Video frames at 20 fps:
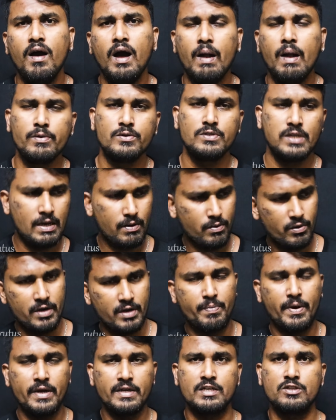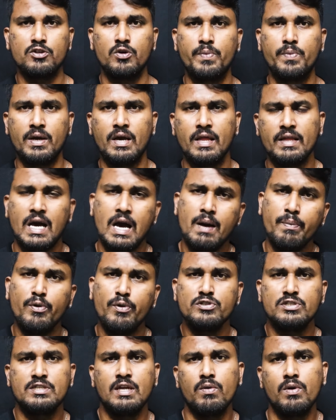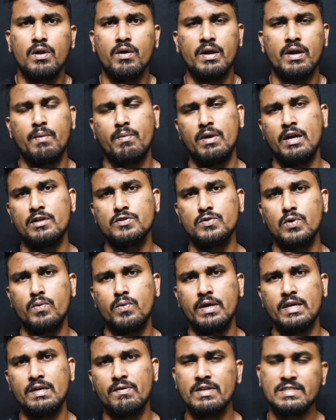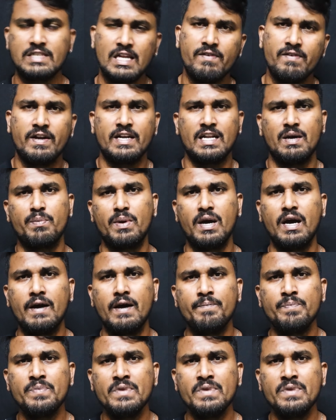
அப்படின்னு சொல்லி அவங்களுடைய பாயிண்ட் எடுத்து வைப்பாங்க அது ஆப்போசிட்டாக உள்ளவங்க நம்மளாம் என்ன சொல்லுவோம் எட்டு வழிச்சாலை வேண்டாம்ப்பா